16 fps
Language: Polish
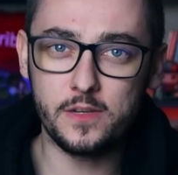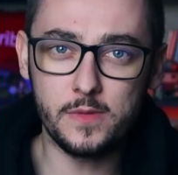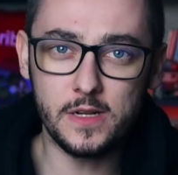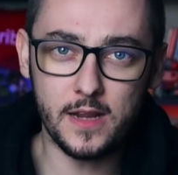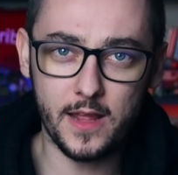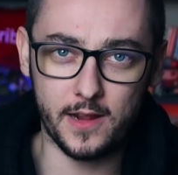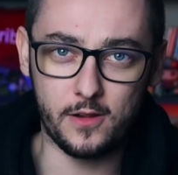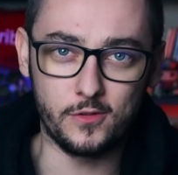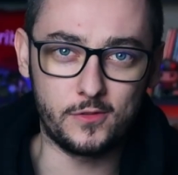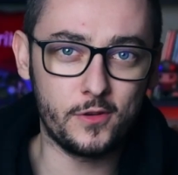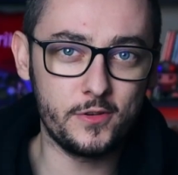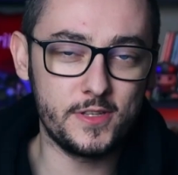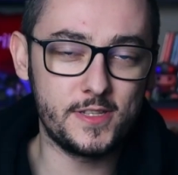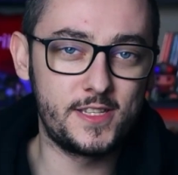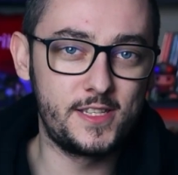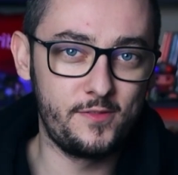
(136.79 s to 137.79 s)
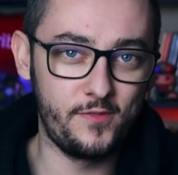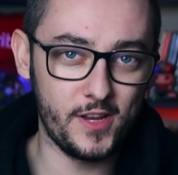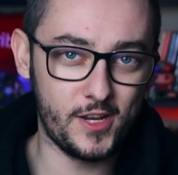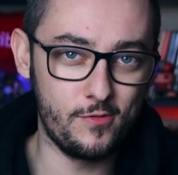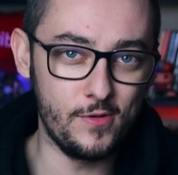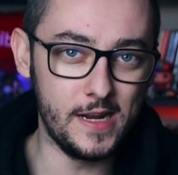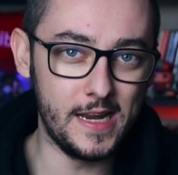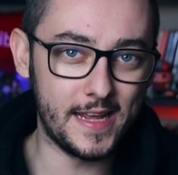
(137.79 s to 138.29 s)
mylnego. To jest
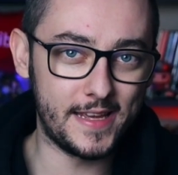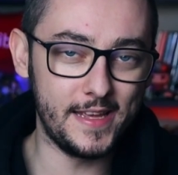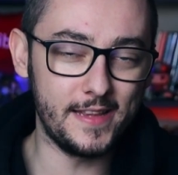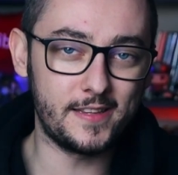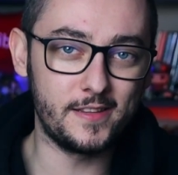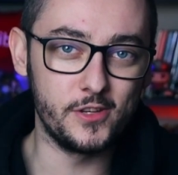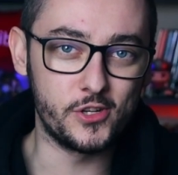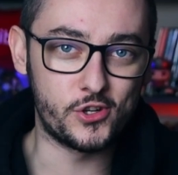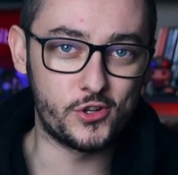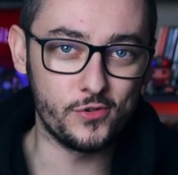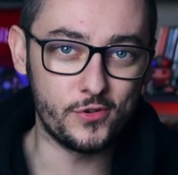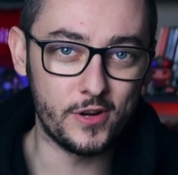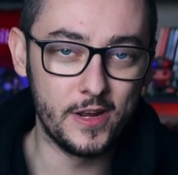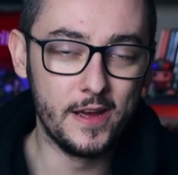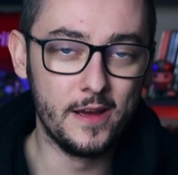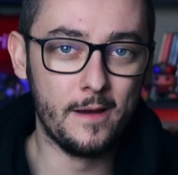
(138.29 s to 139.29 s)
zwykły, legitny szczur,